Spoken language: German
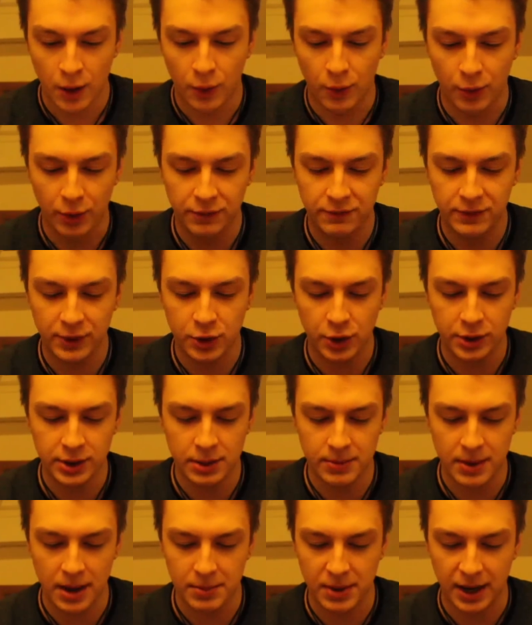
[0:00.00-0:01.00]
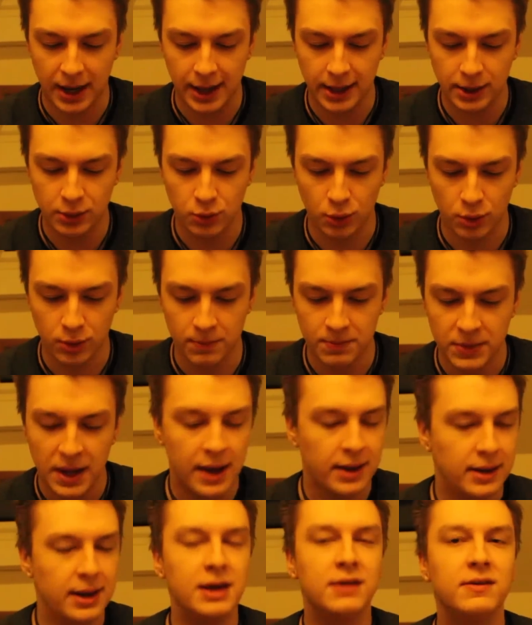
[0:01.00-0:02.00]
Und wir können ja mal einmal reingucken.
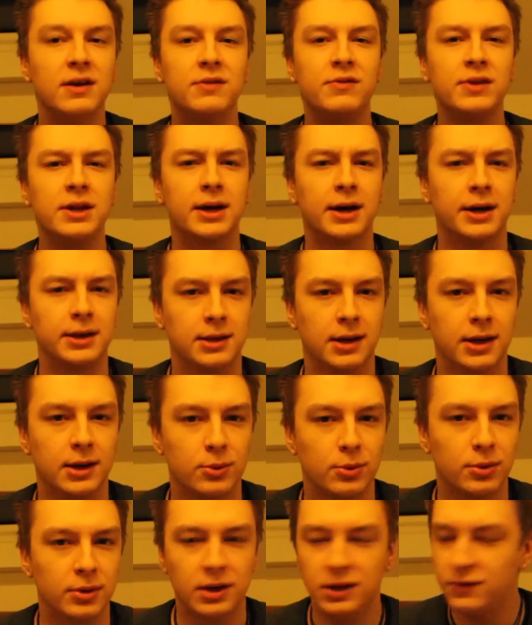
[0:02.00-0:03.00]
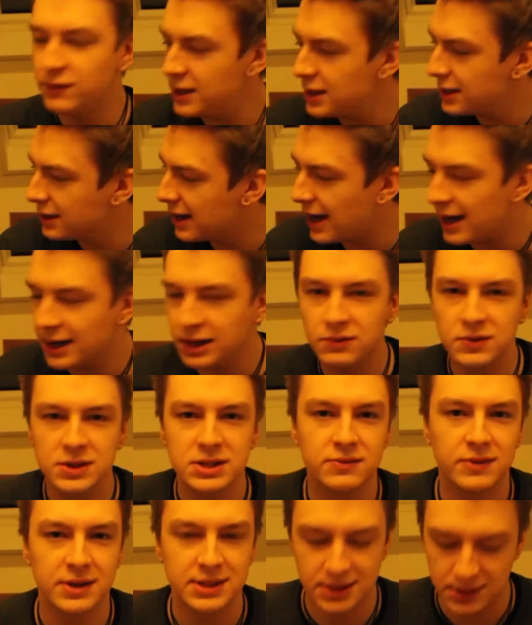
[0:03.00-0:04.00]
Ne, ich, ich, will hier gar nicht reingucken. Ich will gar nicht
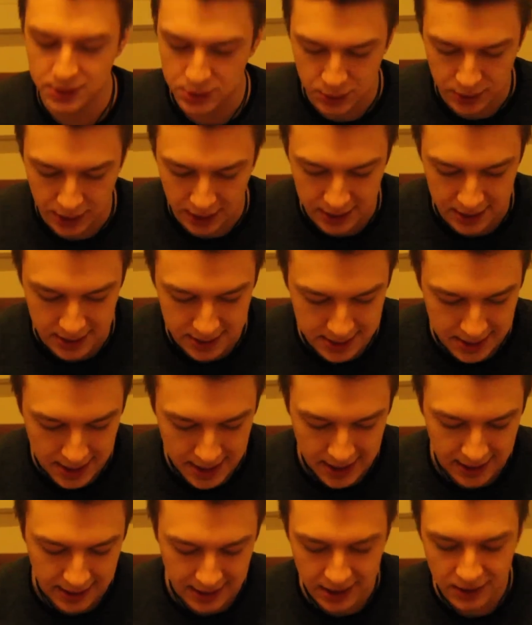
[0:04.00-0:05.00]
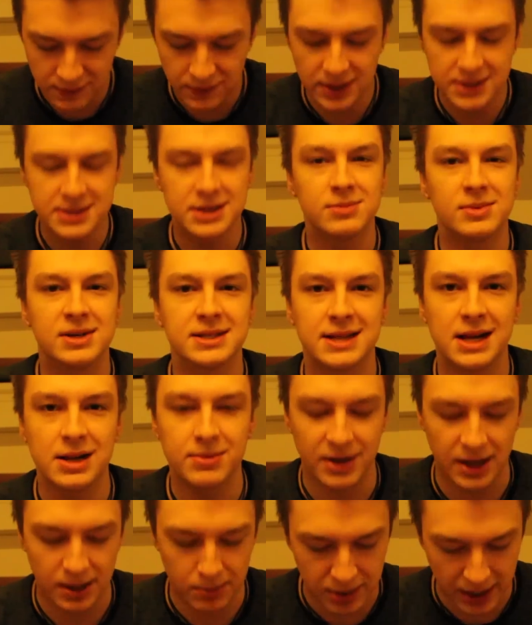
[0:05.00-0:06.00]
wissen, was da so drin ist, denn ich will das ja mal
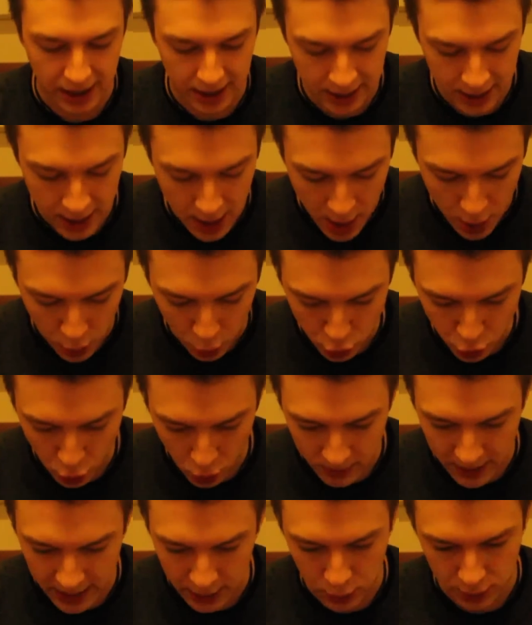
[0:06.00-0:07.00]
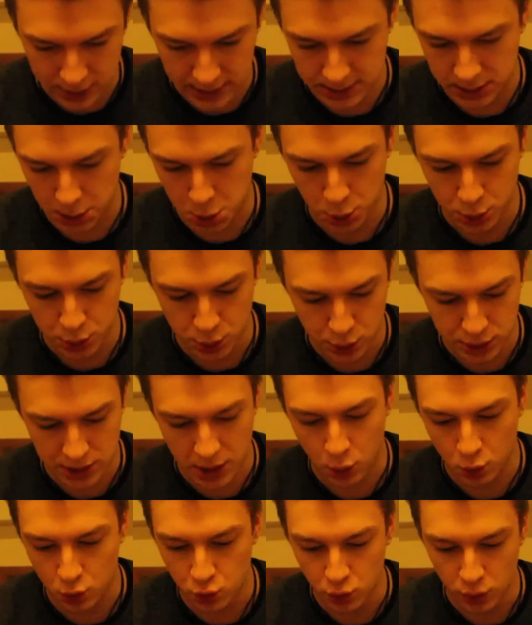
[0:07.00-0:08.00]
selber entpacken. Und oh mein Gott, das sieht schon so
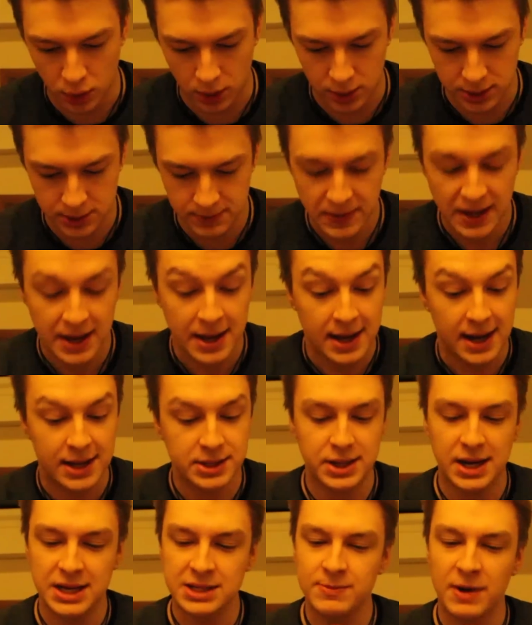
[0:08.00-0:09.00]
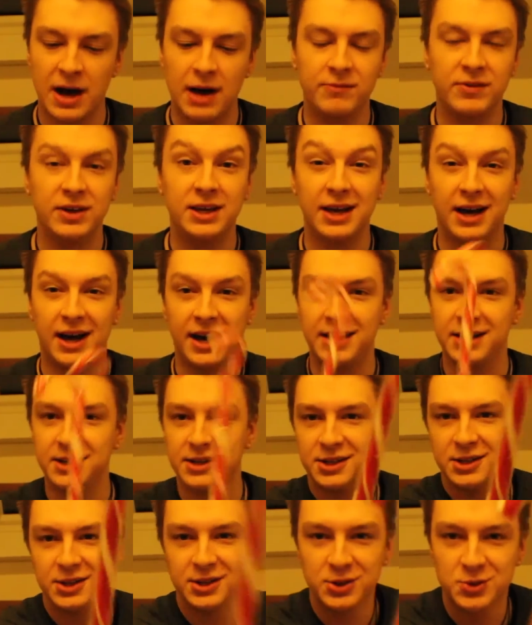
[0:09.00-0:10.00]
sau cool aus. Also erstmal haben wir hier
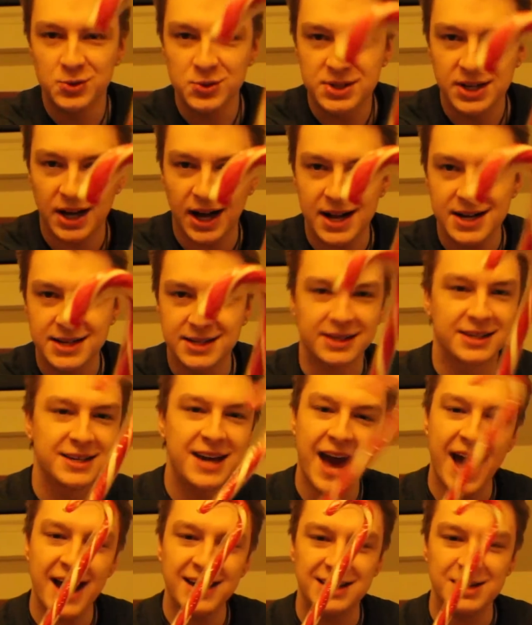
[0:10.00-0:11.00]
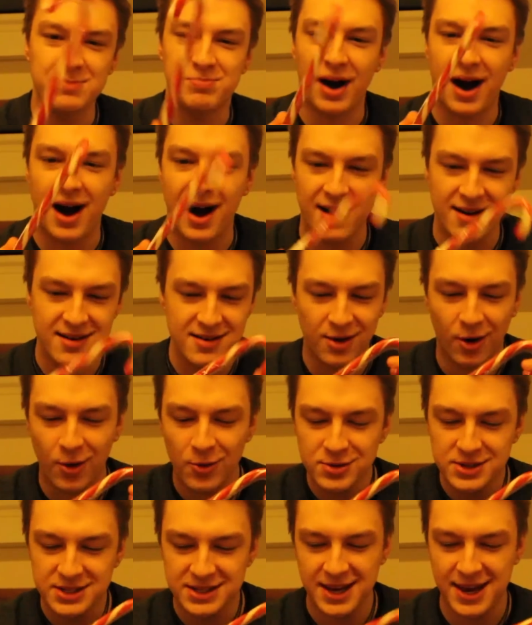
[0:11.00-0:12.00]
eine gute alte Candy Bar.
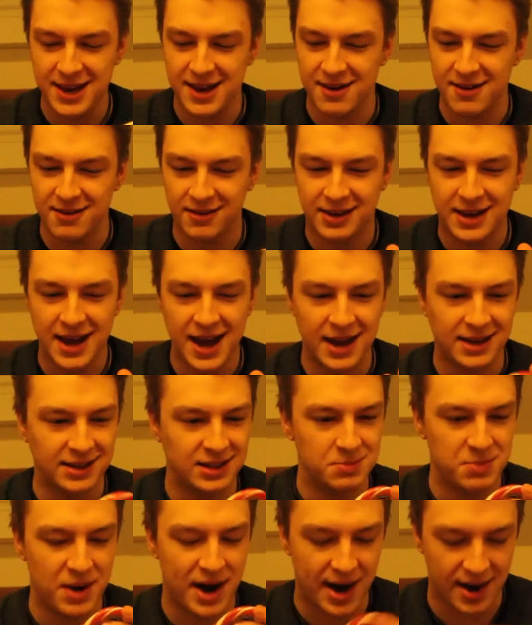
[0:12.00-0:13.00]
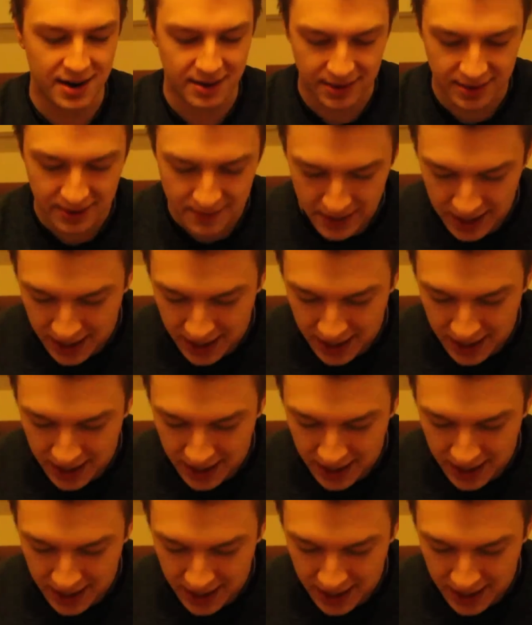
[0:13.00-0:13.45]
Oh yeah, Candy Bar.